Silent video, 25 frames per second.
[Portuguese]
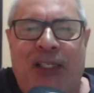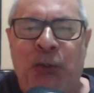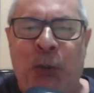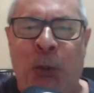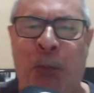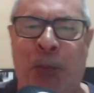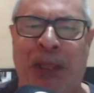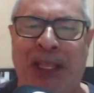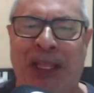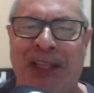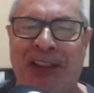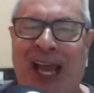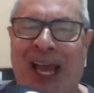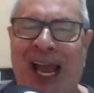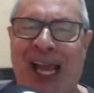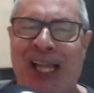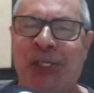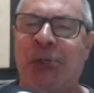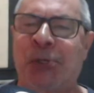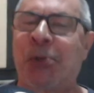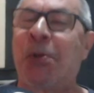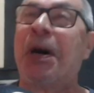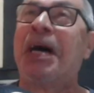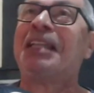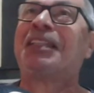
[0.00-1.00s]
do
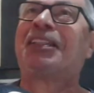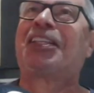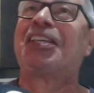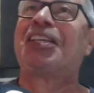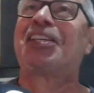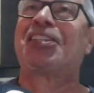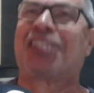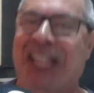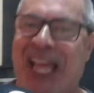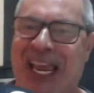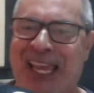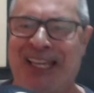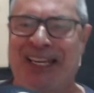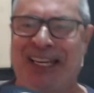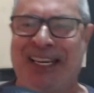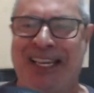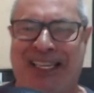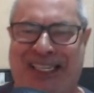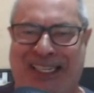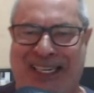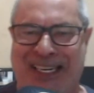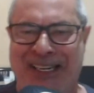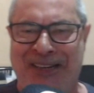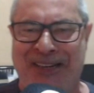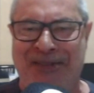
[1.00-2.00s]
pedágio antes da
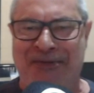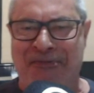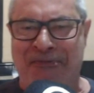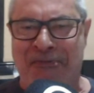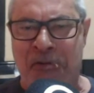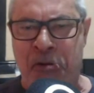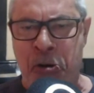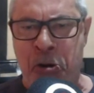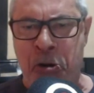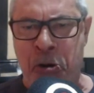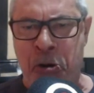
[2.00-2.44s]
eleição.